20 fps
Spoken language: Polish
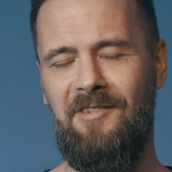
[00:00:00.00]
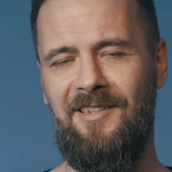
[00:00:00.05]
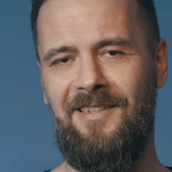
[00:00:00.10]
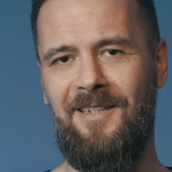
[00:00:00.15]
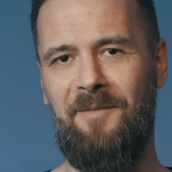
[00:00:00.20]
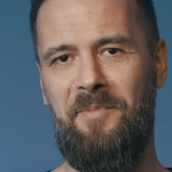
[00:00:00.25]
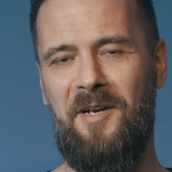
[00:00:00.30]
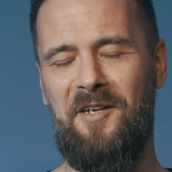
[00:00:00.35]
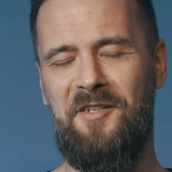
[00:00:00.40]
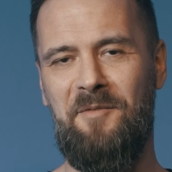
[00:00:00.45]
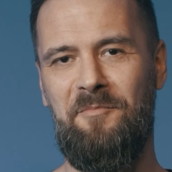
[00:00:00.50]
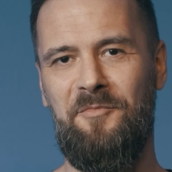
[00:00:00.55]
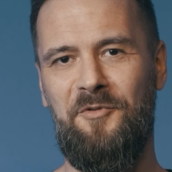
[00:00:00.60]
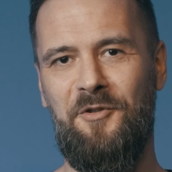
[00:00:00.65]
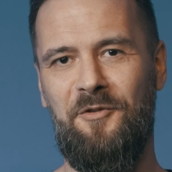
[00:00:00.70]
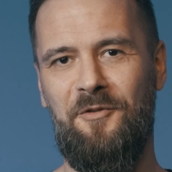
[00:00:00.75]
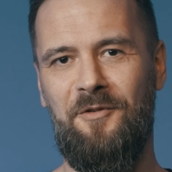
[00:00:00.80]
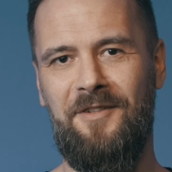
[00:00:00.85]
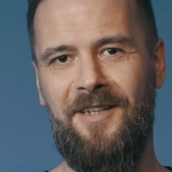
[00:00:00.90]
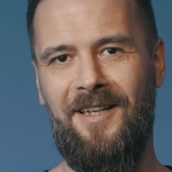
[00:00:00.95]
i zapraszam
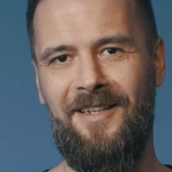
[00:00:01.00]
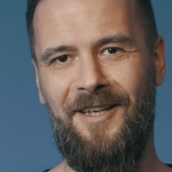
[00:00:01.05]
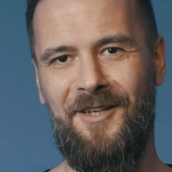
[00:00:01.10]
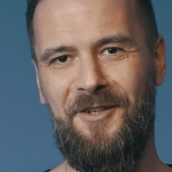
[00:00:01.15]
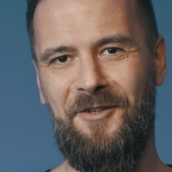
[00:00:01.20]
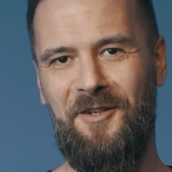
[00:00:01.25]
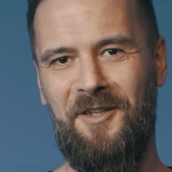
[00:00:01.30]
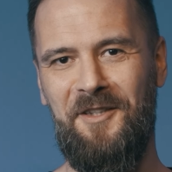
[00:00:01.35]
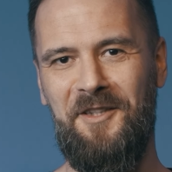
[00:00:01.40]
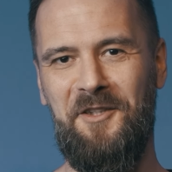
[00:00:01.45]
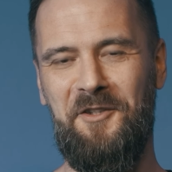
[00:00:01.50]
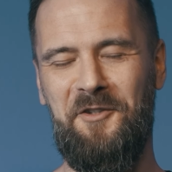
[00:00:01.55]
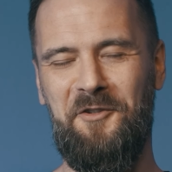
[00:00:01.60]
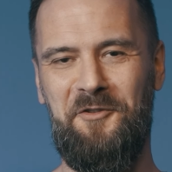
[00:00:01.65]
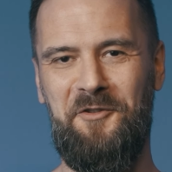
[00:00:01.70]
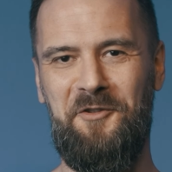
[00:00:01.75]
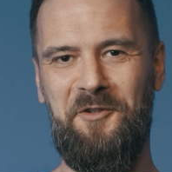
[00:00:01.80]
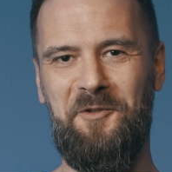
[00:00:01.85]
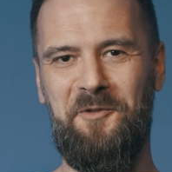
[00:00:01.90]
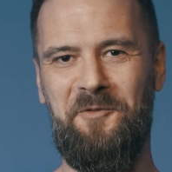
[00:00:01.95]
do oglądania kolejnych
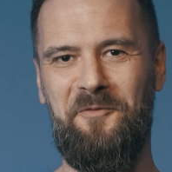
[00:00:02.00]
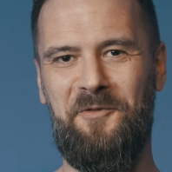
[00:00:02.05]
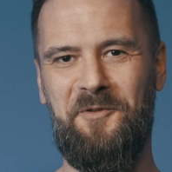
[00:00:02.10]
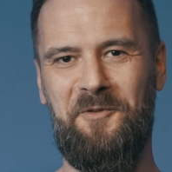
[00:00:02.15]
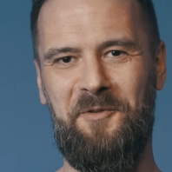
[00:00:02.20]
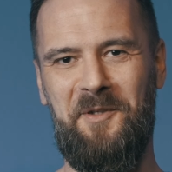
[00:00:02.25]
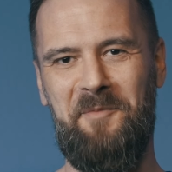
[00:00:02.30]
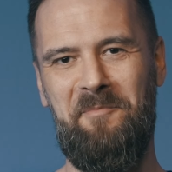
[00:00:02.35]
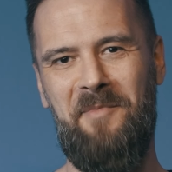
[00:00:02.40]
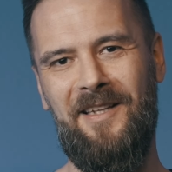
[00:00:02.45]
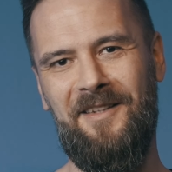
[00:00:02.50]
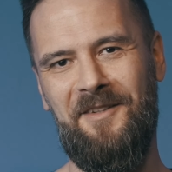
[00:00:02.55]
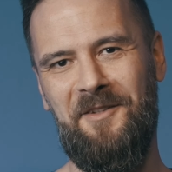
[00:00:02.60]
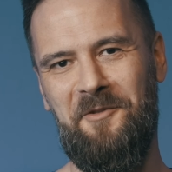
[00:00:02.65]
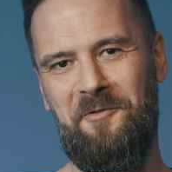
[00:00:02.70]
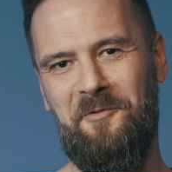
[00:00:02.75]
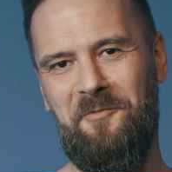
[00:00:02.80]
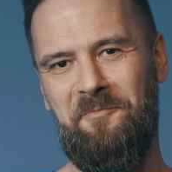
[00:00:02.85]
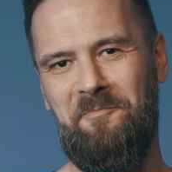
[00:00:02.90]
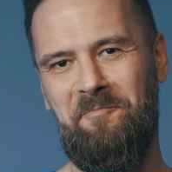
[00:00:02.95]
odcinków, które
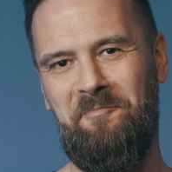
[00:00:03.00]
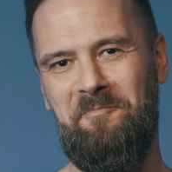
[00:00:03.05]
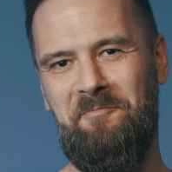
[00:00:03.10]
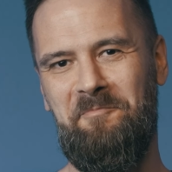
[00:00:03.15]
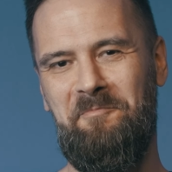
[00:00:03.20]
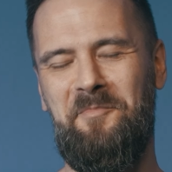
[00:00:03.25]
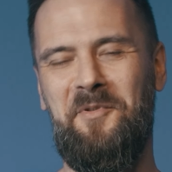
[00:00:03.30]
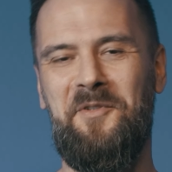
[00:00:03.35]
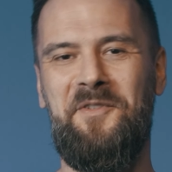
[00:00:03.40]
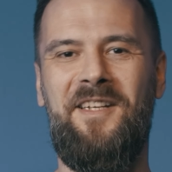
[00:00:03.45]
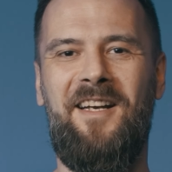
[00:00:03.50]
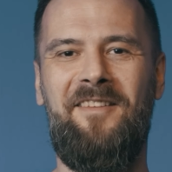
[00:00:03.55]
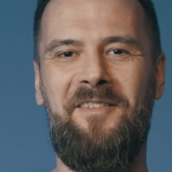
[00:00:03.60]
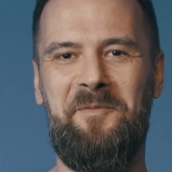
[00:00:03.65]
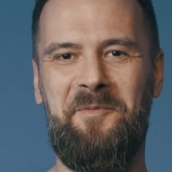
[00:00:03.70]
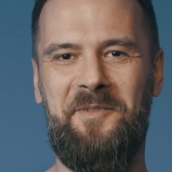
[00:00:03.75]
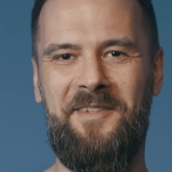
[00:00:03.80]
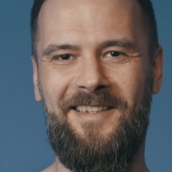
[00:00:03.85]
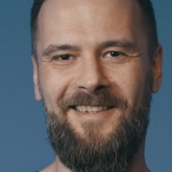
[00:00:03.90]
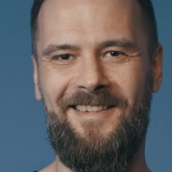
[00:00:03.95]
będą.
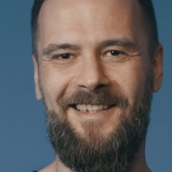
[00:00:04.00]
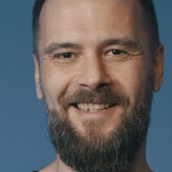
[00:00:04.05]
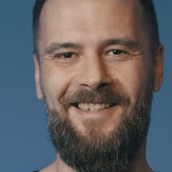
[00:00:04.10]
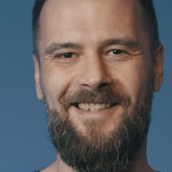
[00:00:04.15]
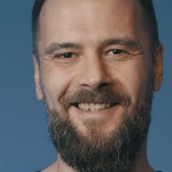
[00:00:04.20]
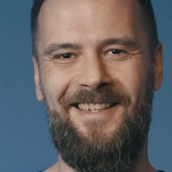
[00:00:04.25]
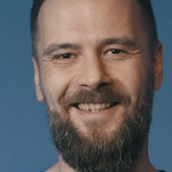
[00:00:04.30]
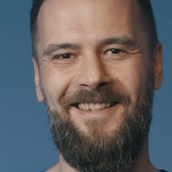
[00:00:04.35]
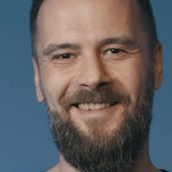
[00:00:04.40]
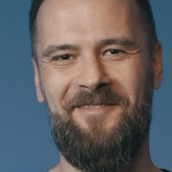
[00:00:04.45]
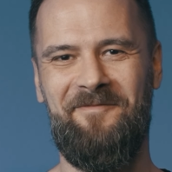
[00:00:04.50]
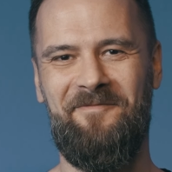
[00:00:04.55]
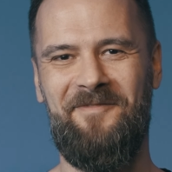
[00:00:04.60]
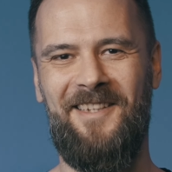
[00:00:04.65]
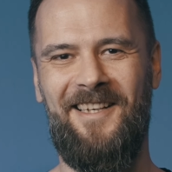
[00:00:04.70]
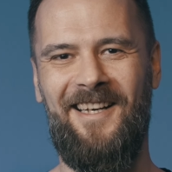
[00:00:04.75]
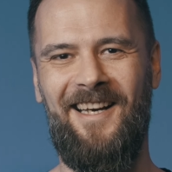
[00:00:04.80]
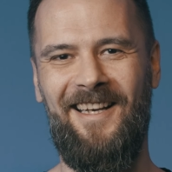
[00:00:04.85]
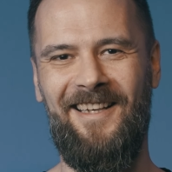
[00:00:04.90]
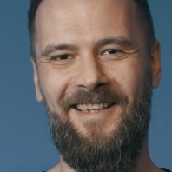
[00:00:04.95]
Pozdrawiam serdecznie.
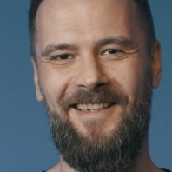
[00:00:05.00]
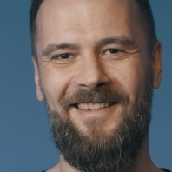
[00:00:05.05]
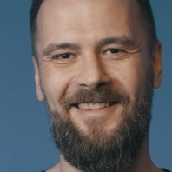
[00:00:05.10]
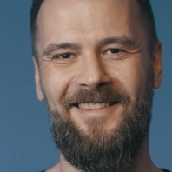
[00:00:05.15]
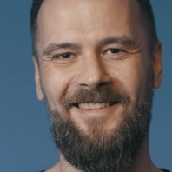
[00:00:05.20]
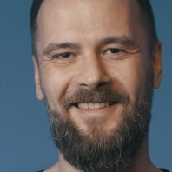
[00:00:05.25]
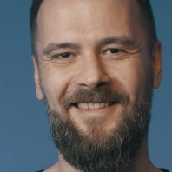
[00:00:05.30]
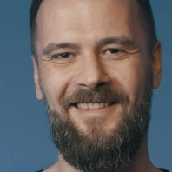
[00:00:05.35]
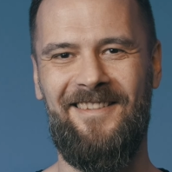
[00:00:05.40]
Hej!